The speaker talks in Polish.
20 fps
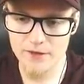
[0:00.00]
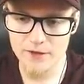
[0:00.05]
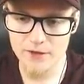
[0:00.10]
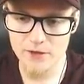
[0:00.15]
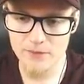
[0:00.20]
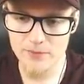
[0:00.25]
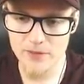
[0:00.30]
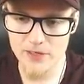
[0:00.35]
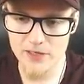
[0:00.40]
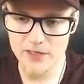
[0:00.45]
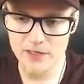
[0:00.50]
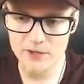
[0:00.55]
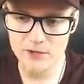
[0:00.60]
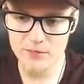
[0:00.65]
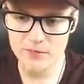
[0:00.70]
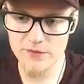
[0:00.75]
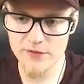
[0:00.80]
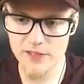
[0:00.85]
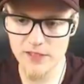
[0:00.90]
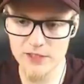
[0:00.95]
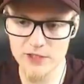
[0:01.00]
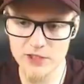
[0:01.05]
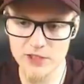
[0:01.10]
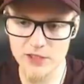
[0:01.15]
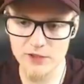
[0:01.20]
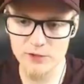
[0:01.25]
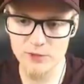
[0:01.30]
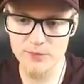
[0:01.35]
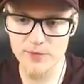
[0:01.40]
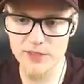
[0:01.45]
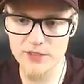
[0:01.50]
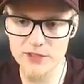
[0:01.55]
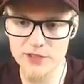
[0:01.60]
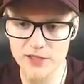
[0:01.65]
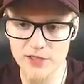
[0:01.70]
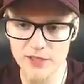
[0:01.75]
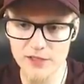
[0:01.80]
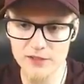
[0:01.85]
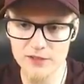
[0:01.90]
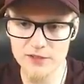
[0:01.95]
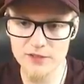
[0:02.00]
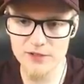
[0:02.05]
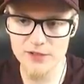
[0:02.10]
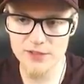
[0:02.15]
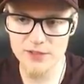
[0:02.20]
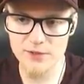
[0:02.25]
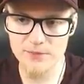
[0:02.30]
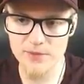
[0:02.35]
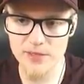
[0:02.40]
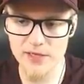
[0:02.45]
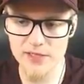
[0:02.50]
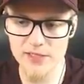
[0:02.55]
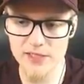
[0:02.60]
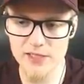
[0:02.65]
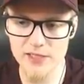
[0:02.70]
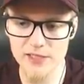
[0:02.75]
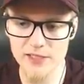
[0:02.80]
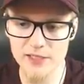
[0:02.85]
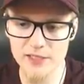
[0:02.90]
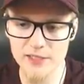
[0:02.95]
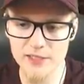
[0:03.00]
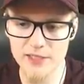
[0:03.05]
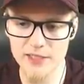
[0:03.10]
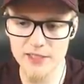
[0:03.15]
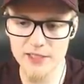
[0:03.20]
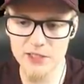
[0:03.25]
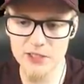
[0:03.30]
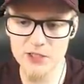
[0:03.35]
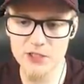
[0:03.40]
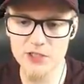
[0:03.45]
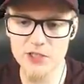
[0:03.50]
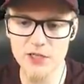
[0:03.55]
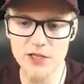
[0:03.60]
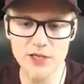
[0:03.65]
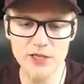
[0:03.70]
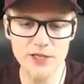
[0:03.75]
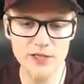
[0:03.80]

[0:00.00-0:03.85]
Dobra, umywaleczka tu będzie do zrobienia i jeszcze